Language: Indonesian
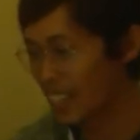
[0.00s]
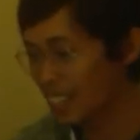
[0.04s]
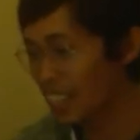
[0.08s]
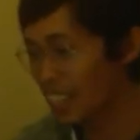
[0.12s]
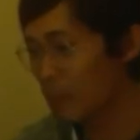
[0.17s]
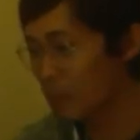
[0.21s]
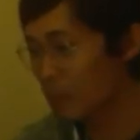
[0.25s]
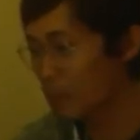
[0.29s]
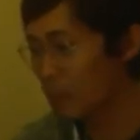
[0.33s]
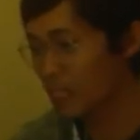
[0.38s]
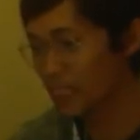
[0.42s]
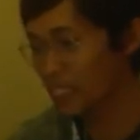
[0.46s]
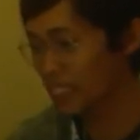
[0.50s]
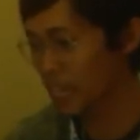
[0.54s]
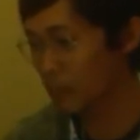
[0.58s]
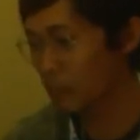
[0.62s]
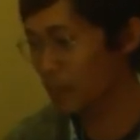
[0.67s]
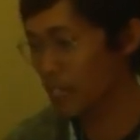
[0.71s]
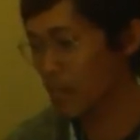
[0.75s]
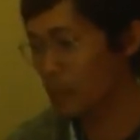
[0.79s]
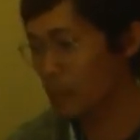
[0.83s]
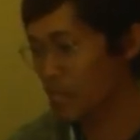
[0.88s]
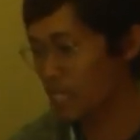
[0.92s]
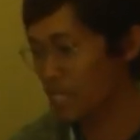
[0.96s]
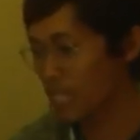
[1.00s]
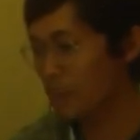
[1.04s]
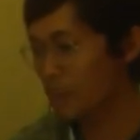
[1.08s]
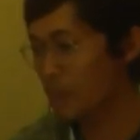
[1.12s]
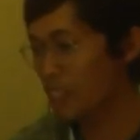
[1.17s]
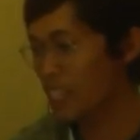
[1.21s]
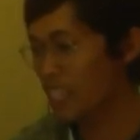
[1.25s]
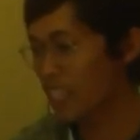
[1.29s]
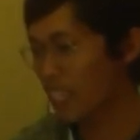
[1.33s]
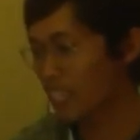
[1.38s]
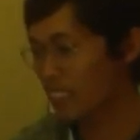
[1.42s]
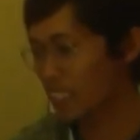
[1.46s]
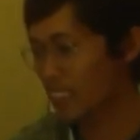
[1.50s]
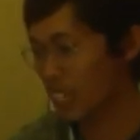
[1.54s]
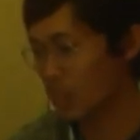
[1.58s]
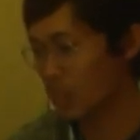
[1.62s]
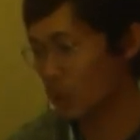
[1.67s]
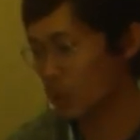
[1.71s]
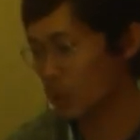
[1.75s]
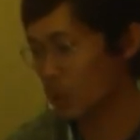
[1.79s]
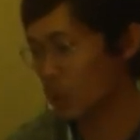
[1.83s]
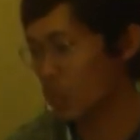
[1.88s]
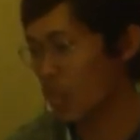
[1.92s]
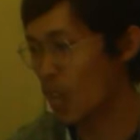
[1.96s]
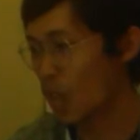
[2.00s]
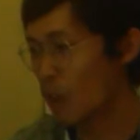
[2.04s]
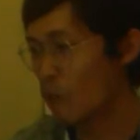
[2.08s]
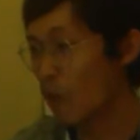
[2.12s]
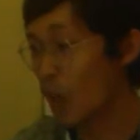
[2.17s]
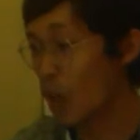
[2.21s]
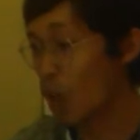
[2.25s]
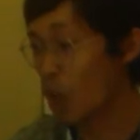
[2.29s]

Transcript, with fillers: Kita memang tidak pernah bisa melihat Yesus,